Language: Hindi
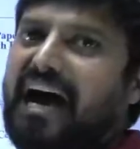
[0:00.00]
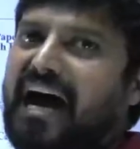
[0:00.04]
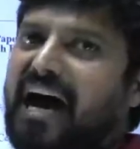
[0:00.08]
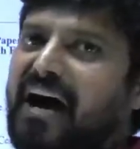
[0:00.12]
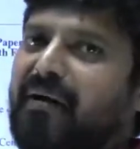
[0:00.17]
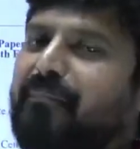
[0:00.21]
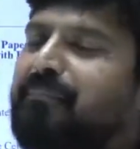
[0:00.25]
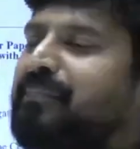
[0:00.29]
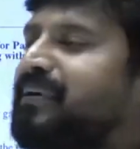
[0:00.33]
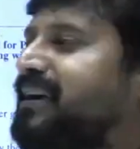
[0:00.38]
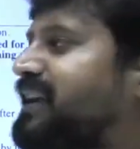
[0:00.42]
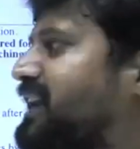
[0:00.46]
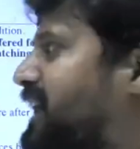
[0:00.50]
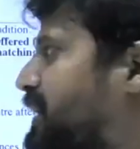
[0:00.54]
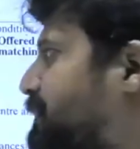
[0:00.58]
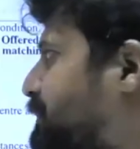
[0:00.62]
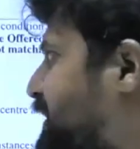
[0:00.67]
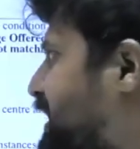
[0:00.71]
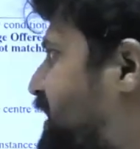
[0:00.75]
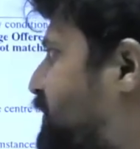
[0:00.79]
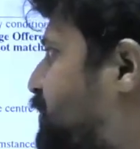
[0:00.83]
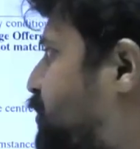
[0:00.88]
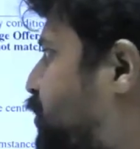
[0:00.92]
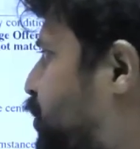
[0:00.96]
आपने
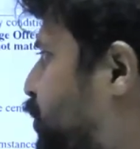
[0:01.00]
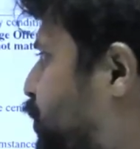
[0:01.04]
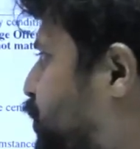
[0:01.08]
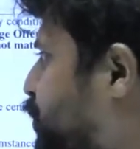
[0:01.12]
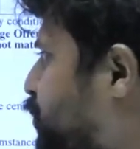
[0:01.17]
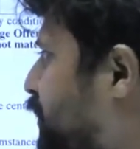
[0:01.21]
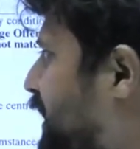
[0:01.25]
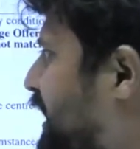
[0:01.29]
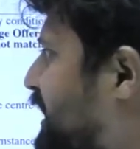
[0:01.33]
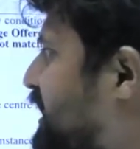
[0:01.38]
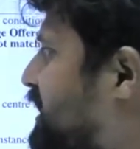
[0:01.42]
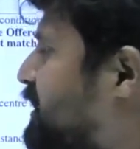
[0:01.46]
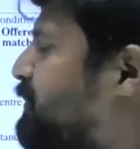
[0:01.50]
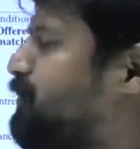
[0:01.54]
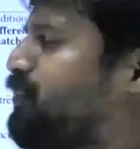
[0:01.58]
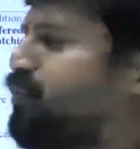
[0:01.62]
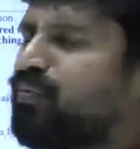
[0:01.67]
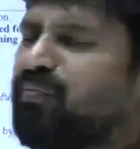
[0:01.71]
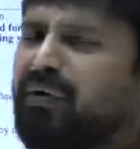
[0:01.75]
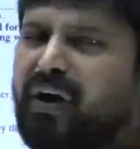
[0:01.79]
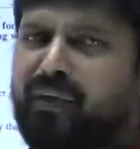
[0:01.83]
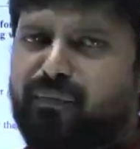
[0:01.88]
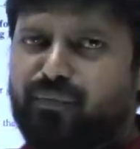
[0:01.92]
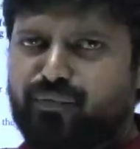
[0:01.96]
अपना फोटो आईडी
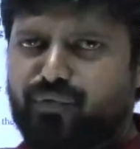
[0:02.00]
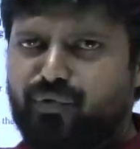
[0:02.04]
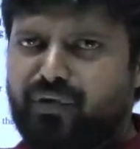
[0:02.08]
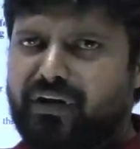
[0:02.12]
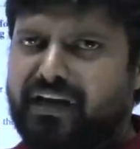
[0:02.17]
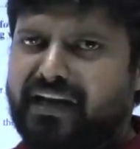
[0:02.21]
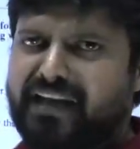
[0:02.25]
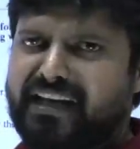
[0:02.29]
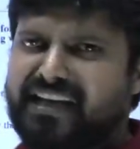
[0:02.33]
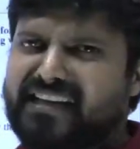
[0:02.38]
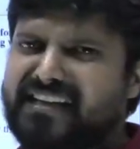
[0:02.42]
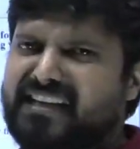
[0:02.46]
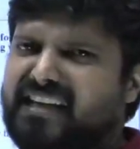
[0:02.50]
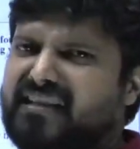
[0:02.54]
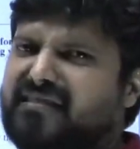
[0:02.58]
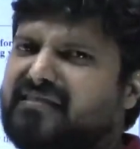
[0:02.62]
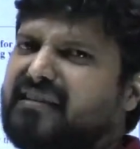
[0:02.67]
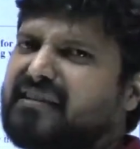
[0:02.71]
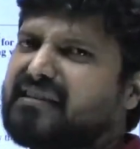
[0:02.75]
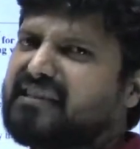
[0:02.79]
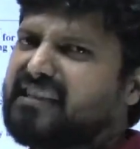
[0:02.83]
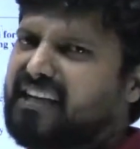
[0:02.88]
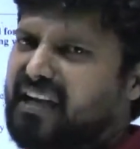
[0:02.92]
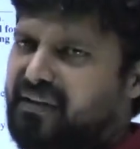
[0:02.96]
प्रूफ आप वो लेके जा
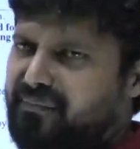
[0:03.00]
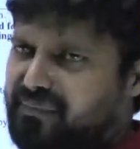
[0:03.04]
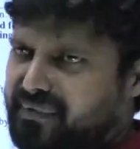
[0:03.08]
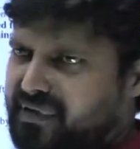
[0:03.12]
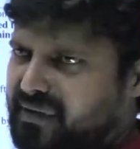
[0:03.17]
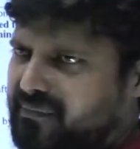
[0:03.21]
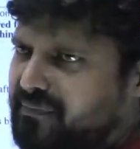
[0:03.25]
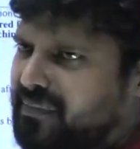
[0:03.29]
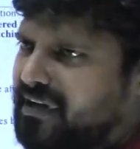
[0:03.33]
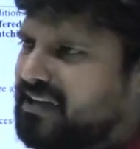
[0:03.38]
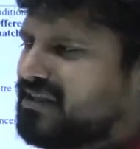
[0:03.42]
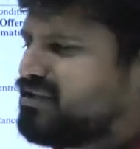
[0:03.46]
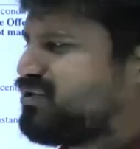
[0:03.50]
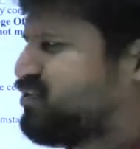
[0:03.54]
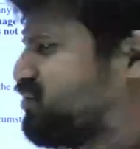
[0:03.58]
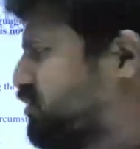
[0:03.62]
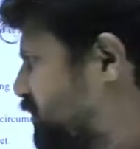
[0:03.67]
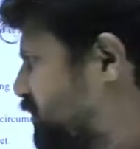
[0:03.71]
सकते हैं आपके पास जो